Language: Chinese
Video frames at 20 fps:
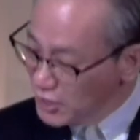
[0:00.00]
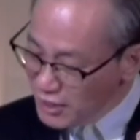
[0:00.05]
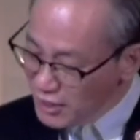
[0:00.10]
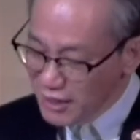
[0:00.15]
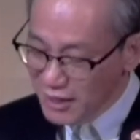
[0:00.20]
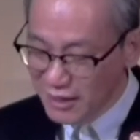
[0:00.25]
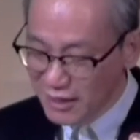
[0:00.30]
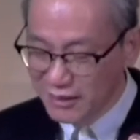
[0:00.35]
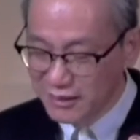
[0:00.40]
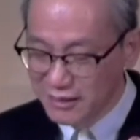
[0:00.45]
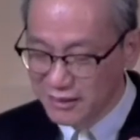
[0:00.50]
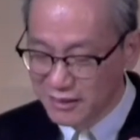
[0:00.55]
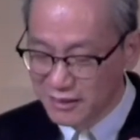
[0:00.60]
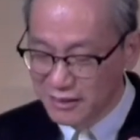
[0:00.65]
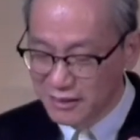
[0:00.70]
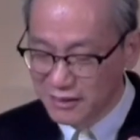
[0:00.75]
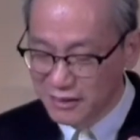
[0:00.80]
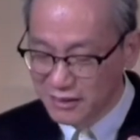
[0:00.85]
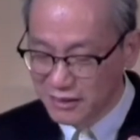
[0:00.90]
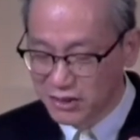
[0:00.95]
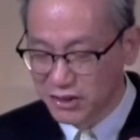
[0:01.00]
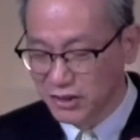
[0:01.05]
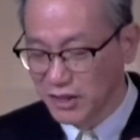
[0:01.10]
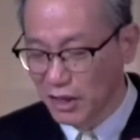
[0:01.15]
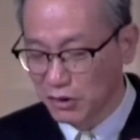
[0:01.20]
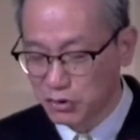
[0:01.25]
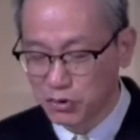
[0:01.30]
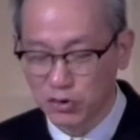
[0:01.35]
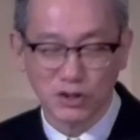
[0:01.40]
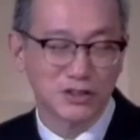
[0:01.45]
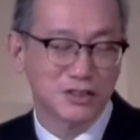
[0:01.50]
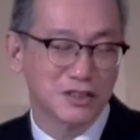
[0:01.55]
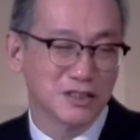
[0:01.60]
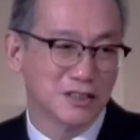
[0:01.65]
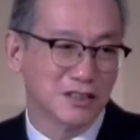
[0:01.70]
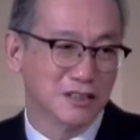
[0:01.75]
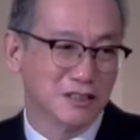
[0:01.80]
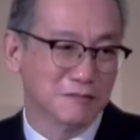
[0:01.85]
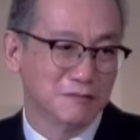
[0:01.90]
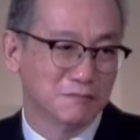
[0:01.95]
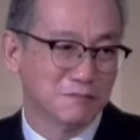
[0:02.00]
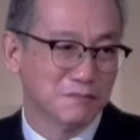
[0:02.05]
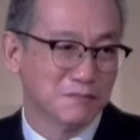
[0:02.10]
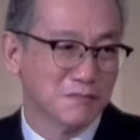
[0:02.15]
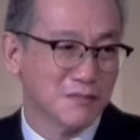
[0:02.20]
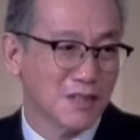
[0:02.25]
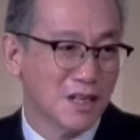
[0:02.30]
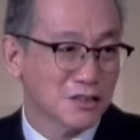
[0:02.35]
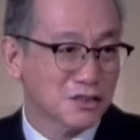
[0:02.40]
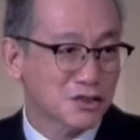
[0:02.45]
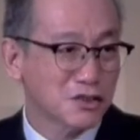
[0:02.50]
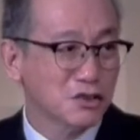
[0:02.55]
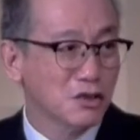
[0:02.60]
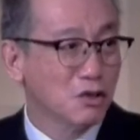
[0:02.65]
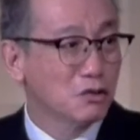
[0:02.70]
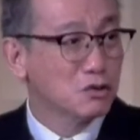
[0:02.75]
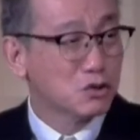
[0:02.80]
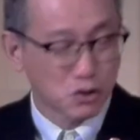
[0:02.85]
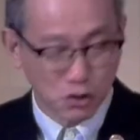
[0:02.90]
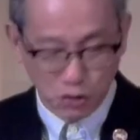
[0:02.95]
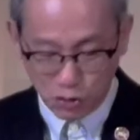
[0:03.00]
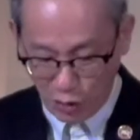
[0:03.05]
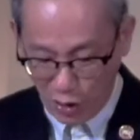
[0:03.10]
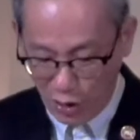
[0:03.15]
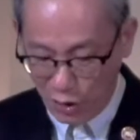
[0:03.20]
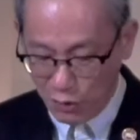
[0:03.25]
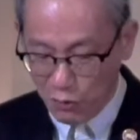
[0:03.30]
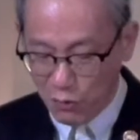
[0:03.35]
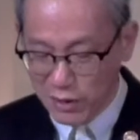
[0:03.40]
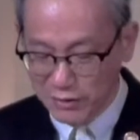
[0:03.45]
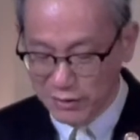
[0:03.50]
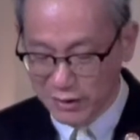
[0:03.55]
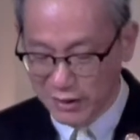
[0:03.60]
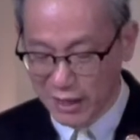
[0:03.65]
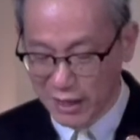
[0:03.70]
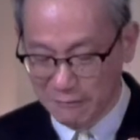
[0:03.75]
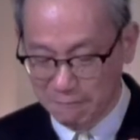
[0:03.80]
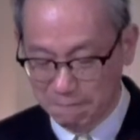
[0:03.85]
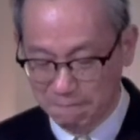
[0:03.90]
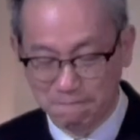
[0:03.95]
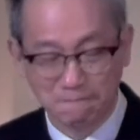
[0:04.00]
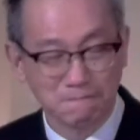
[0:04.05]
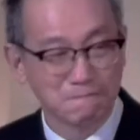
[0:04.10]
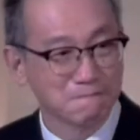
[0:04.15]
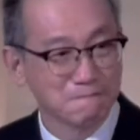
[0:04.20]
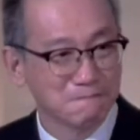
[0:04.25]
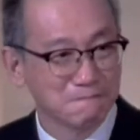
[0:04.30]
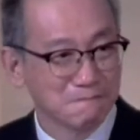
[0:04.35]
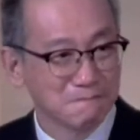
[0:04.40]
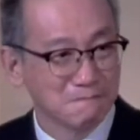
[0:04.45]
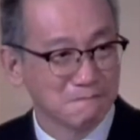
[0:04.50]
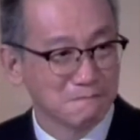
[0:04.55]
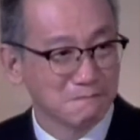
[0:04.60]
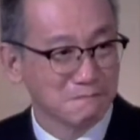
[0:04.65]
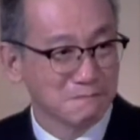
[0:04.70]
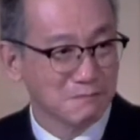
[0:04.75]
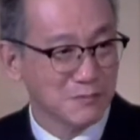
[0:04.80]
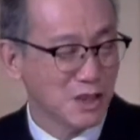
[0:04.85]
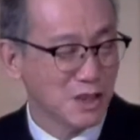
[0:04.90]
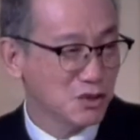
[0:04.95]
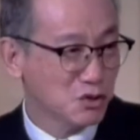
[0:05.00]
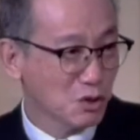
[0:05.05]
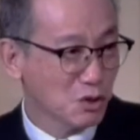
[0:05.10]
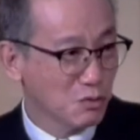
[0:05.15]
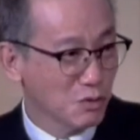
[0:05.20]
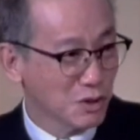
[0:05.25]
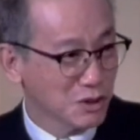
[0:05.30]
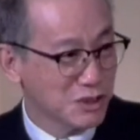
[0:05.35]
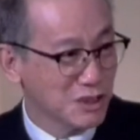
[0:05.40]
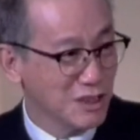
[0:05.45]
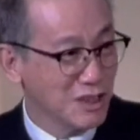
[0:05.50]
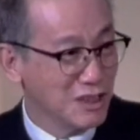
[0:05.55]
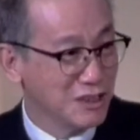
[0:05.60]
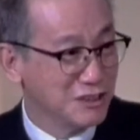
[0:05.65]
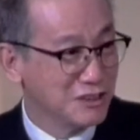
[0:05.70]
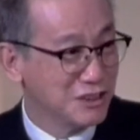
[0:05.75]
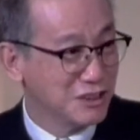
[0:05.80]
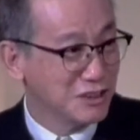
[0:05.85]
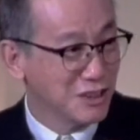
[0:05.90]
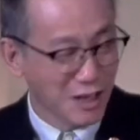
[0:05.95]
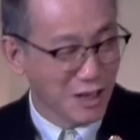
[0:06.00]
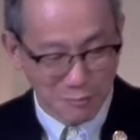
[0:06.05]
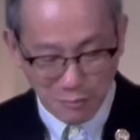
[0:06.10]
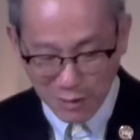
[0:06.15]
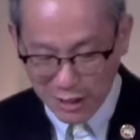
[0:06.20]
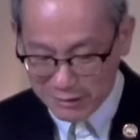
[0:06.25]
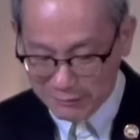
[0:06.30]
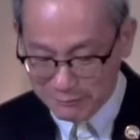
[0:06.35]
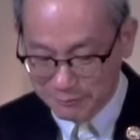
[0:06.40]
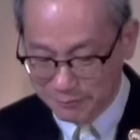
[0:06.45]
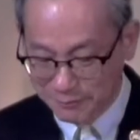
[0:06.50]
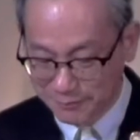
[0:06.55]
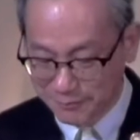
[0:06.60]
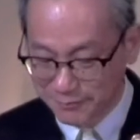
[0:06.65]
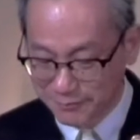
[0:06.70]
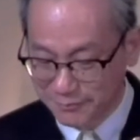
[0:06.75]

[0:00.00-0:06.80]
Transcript: 心灵是要学习的，是有学问的。听说过心灵鸡汤吗？